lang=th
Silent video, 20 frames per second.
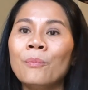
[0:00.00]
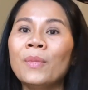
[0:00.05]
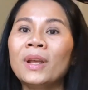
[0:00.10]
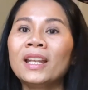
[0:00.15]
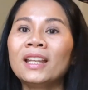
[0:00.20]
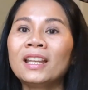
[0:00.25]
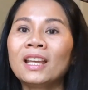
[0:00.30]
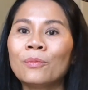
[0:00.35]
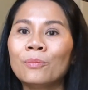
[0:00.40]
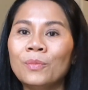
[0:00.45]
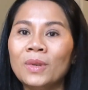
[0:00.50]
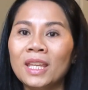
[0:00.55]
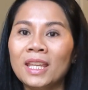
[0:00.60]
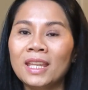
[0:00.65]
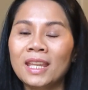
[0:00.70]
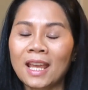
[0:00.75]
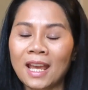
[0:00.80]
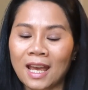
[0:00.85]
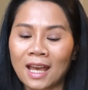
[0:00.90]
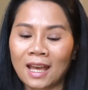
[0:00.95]
มันก็มี
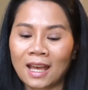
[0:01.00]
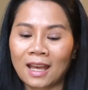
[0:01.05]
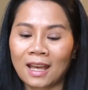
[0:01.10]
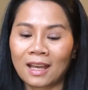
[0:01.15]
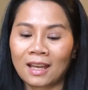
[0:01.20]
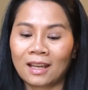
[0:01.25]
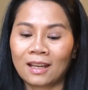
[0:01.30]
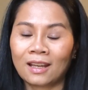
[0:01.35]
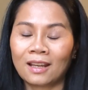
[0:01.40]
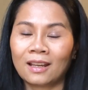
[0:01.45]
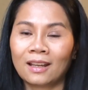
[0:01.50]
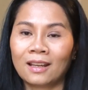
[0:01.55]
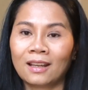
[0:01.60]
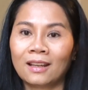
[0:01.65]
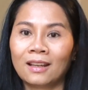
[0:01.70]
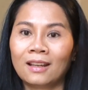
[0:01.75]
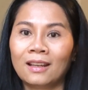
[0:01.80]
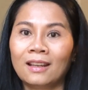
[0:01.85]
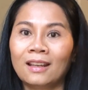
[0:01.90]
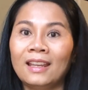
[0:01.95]
อ่
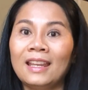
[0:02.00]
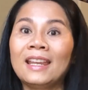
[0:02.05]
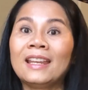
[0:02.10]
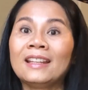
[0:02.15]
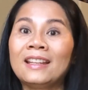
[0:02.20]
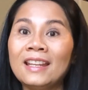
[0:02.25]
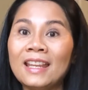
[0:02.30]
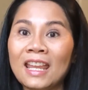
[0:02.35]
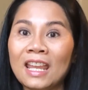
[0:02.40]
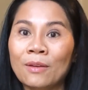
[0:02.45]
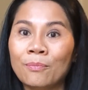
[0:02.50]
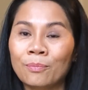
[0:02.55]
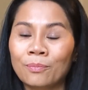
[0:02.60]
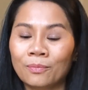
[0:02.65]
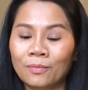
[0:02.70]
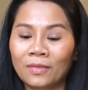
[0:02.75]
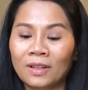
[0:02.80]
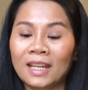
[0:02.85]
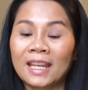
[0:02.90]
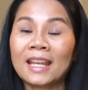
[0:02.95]
เ ATM
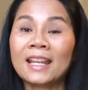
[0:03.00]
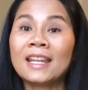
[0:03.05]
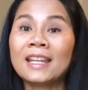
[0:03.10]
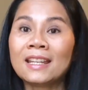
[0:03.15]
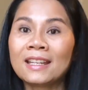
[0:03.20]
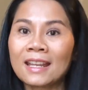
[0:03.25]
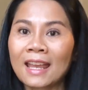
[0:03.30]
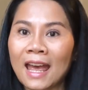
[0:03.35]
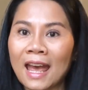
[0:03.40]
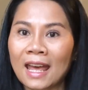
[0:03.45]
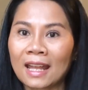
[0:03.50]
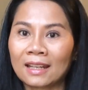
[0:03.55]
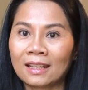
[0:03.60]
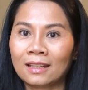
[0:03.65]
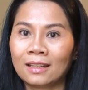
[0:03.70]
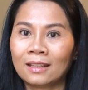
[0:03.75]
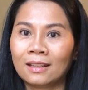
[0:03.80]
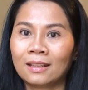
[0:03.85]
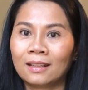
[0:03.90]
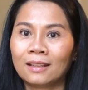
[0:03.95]
เครดิตการ์ด
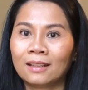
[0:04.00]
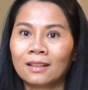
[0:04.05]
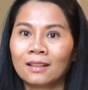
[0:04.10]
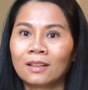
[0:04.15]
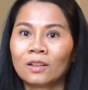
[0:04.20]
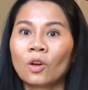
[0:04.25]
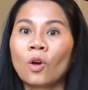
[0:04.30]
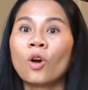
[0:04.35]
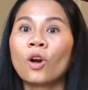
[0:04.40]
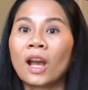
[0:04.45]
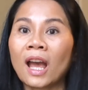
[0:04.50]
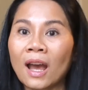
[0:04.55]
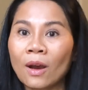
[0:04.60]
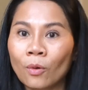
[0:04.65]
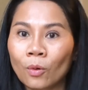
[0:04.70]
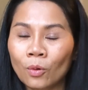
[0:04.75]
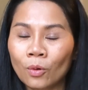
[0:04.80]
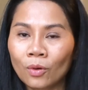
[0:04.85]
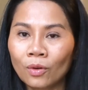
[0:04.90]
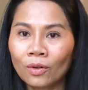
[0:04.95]
ของเฮา
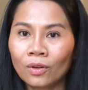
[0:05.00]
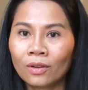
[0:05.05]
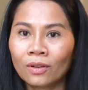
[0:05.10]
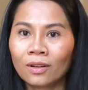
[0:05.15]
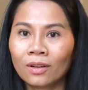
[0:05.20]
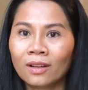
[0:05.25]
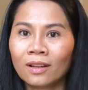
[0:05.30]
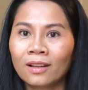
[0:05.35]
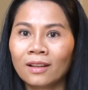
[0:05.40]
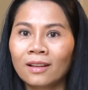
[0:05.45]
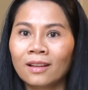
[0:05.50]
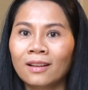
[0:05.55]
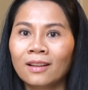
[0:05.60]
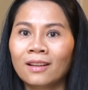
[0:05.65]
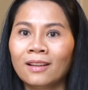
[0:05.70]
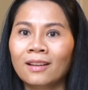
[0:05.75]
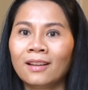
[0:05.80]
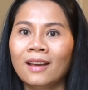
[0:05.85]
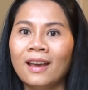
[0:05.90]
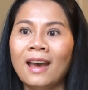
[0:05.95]

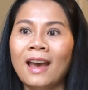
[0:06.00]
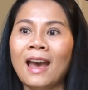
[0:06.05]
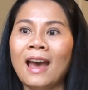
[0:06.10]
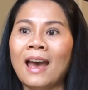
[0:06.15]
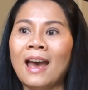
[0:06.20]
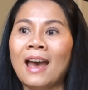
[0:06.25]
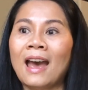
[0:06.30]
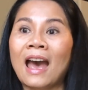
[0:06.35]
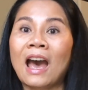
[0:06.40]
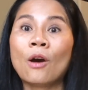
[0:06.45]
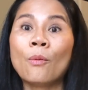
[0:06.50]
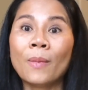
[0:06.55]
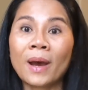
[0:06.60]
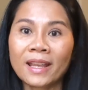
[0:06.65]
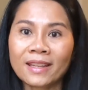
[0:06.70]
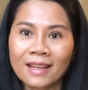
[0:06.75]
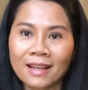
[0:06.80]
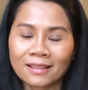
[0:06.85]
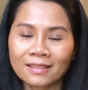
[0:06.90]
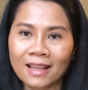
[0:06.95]
อ่ะเอามา
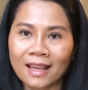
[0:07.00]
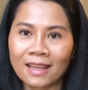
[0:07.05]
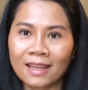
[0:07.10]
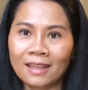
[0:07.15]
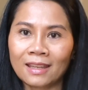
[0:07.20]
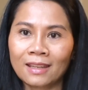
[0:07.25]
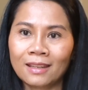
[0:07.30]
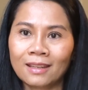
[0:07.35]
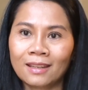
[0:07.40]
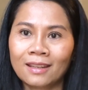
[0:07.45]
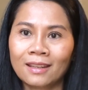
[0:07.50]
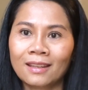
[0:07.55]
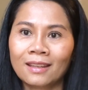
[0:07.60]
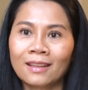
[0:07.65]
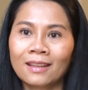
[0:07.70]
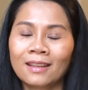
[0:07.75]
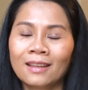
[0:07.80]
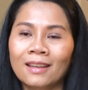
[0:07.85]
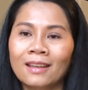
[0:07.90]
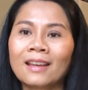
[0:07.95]
จากใส่
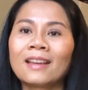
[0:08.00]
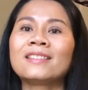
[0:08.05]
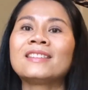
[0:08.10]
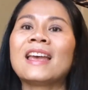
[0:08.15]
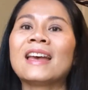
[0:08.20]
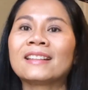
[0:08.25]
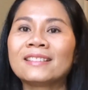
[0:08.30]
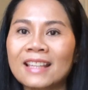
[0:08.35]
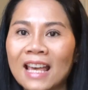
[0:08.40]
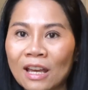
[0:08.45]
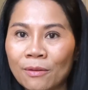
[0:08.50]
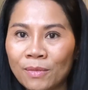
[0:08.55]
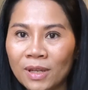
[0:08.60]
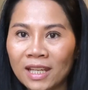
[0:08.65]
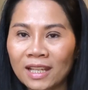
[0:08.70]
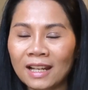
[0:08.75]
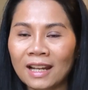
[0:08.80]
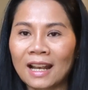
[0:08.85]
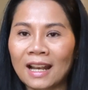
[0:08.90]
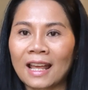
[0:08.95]
กระจาก สามี
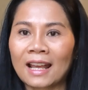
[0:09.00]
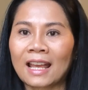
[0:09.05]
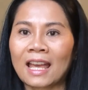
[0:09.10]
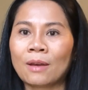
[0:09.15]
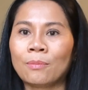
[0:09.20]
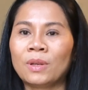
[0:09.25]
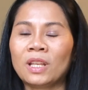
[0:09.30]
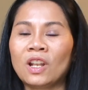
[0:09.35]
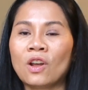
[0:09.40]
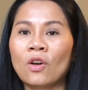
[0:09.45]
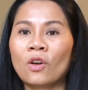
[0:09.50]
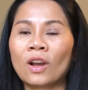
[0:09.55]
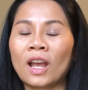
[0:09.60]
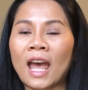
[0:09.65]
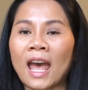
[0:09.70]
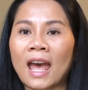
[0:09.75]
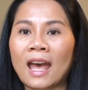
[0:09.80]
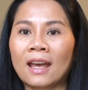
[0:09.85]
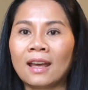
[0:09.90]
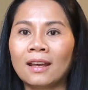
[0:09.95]
นั่นแหละค่ะ พี่น้อง
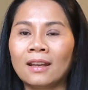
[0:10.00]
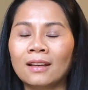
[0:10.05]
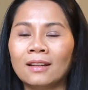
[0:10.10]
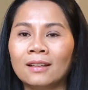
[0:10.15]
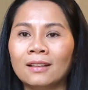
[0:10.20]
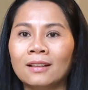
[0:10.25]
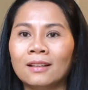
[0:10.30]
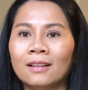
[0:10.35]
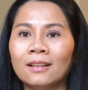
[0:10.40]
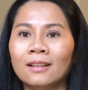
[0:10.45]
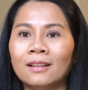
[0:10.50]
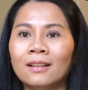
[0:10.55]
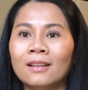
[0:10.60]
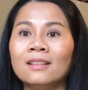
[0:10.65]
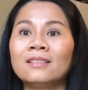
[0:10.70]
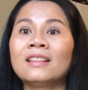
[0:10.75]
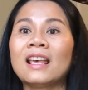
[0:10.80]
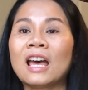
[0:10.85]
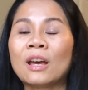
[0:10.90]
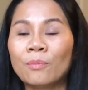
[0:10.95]
ค่ะ
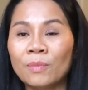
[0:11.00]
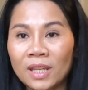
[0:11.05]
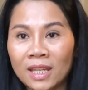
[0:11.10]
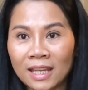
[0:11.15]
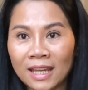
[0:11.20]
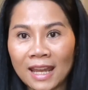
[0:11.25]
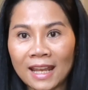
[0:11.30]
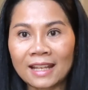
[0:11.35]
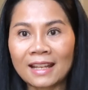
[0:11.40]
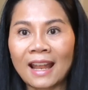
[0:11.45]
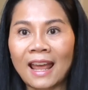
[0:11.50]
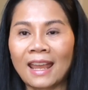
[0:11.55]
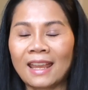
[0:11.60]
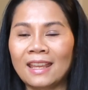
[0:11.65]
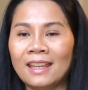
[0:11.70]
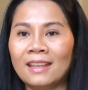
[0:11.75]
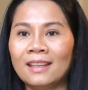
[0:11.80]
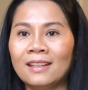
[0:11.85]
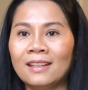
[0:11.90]
สามีเฮ็ดให้